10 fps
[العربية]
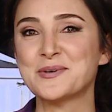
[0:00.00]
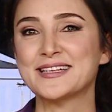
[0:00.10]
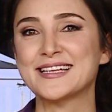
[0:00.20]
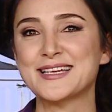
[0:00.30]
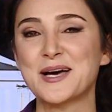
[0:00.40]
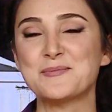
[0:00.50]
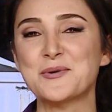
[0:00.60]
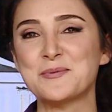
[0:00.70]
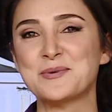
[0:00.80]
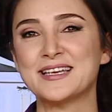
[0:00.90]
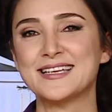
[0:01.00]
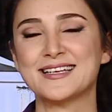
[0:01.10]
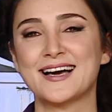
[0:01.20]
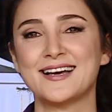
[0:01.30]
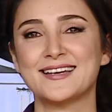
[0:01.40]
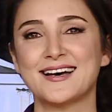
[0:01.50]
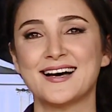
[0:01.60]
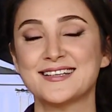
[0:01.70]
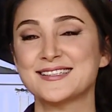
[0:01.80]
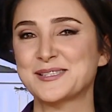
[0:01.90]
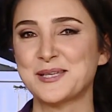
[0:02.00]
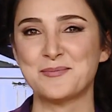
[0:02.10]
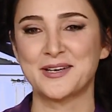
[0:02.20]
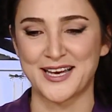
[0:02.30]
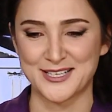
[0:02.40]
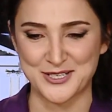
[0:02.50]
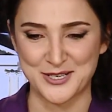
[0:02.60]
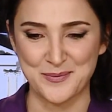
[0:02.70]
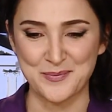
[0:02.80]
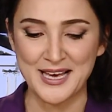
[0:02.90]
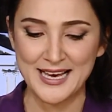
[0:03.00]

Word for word: آه. أننا مقبلين على زمن عجيب